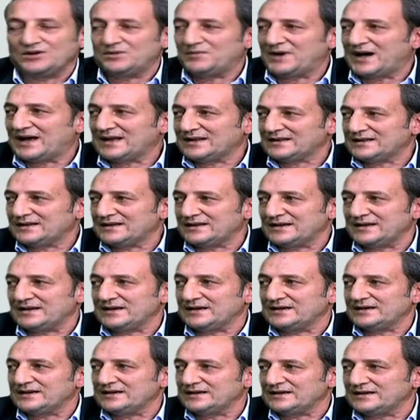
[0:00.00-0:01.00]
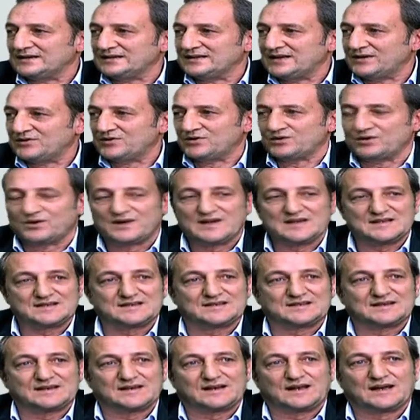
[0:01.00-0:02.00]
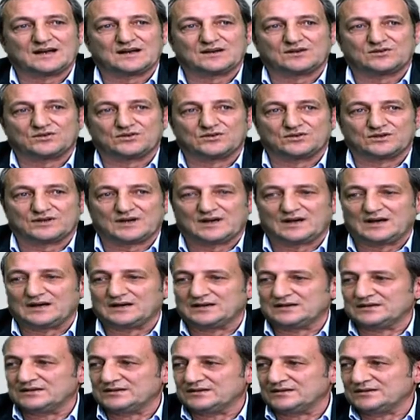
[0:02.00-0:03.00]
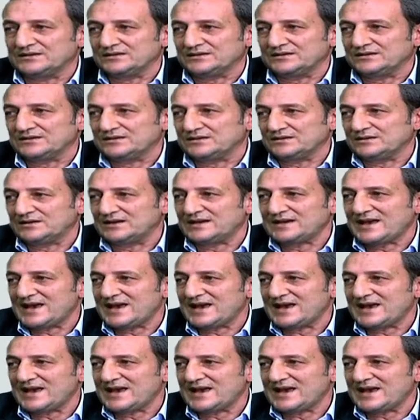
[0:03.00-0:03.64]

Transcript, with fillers: domande eh, devono essere ancora eh,